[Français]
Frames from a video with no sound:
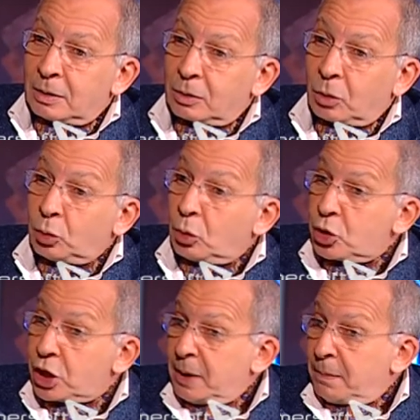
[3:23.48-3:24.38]

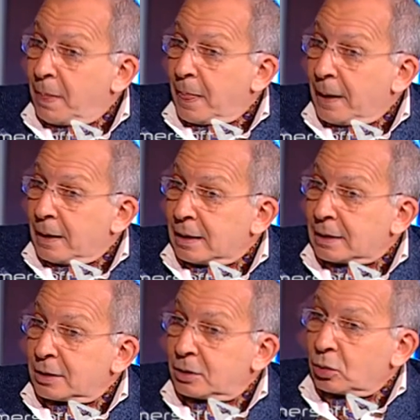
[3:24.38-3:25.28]
chronologie
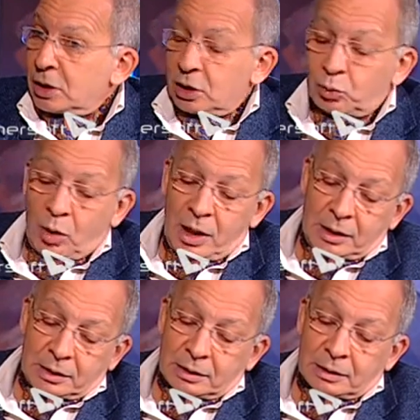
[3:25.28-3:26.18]
hein, sur
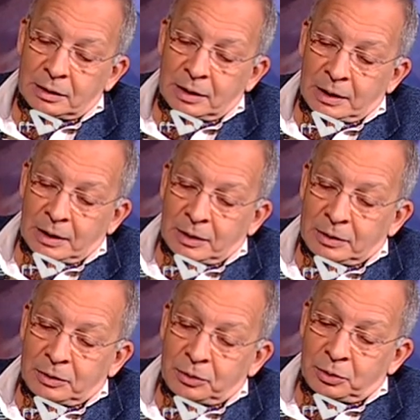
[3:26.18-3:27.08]
l'histoire
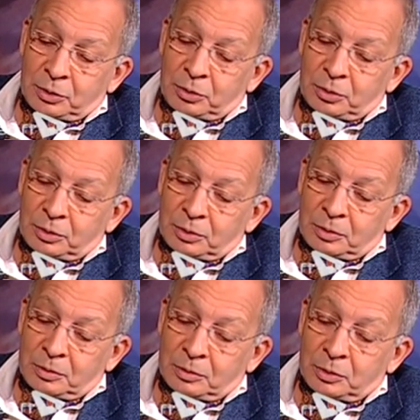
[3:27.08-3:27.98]
de,
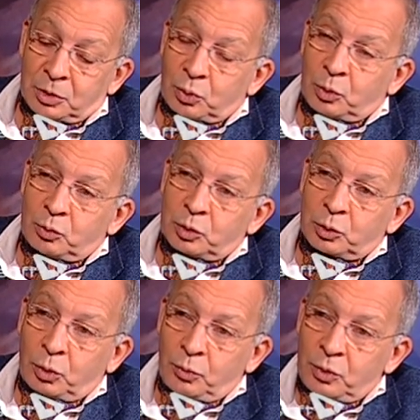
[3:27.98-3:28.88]
ce,
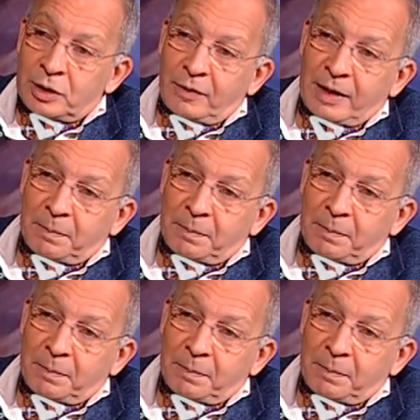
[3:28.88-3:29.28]
que, vous avez